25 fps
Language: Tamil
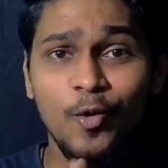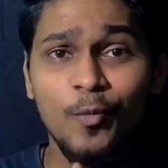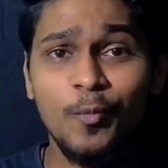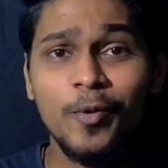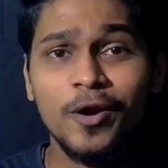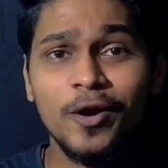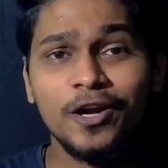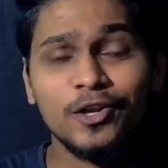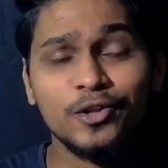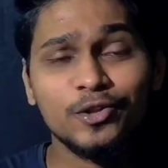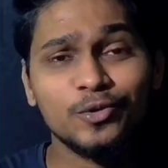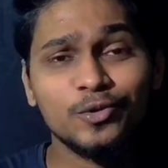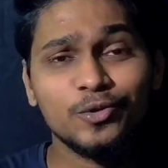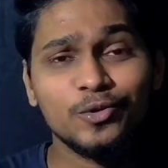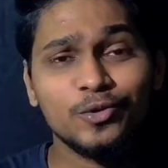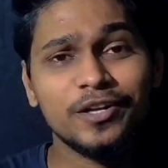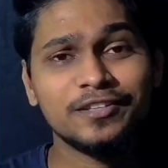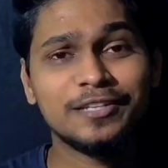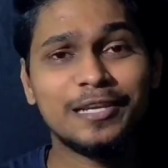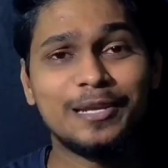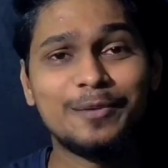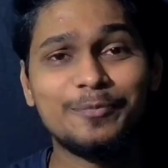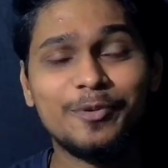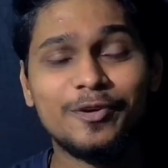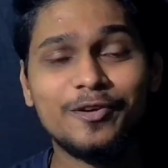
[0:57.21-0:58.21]
லவ் பண்ணுறது
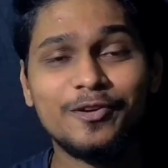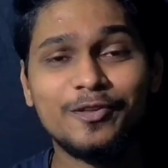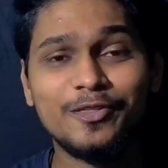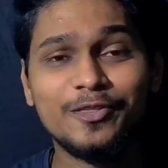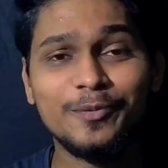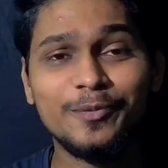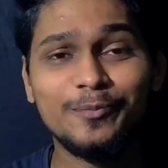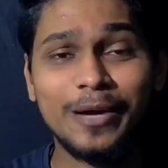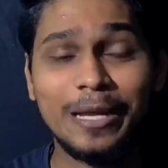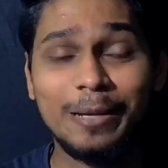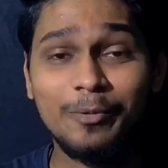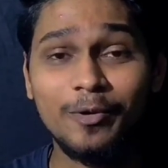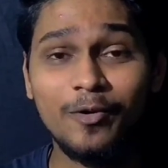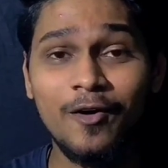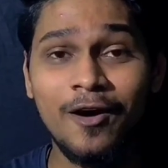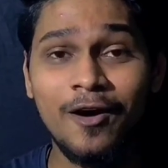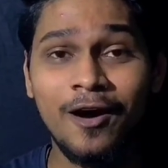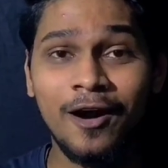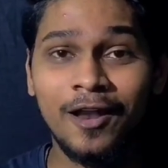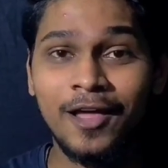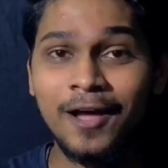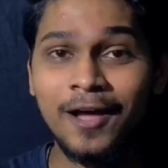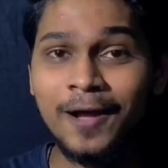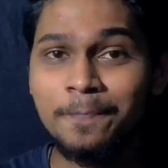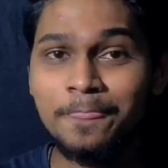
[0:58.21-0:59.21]
கூட சில பேர் வந்து
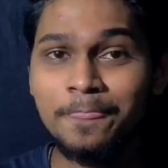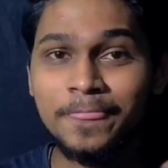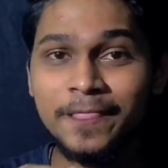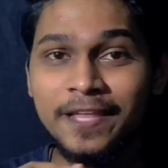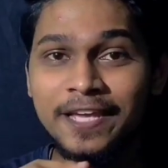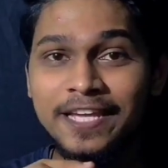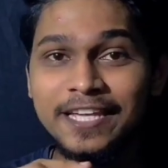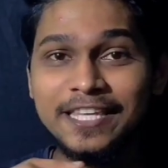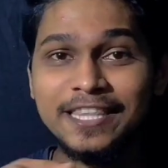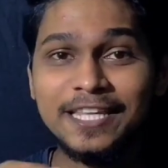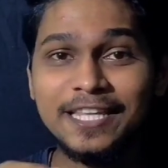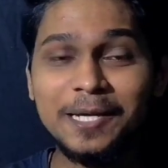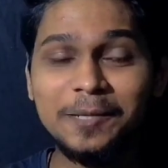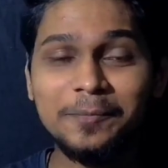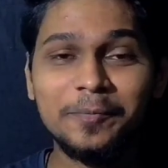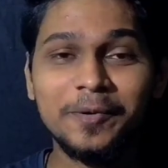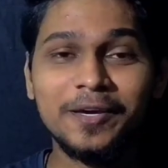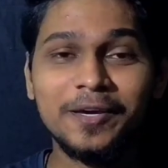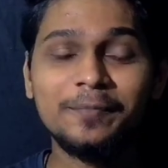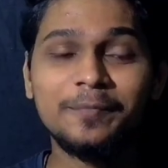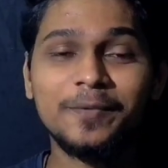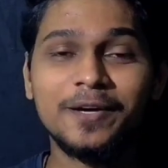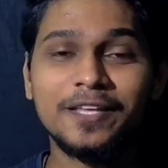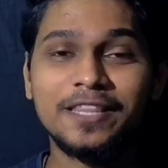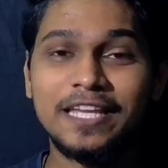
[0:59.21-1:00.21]
பயப்படுவாங்களாம் இதுக்கு
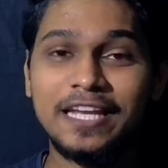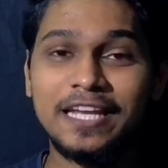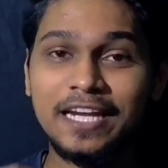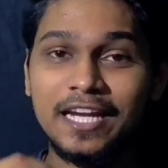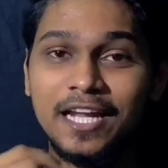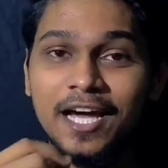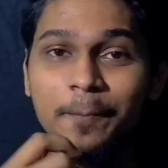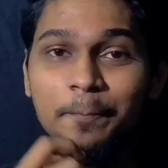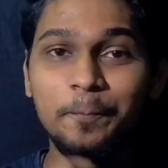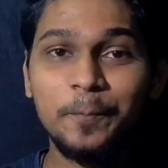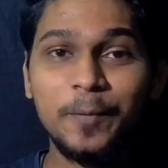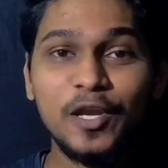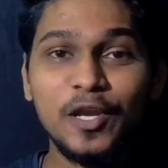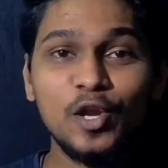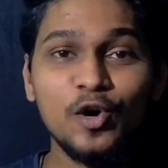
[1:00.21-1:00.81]
பேர் பார்த்தீங்கன்னா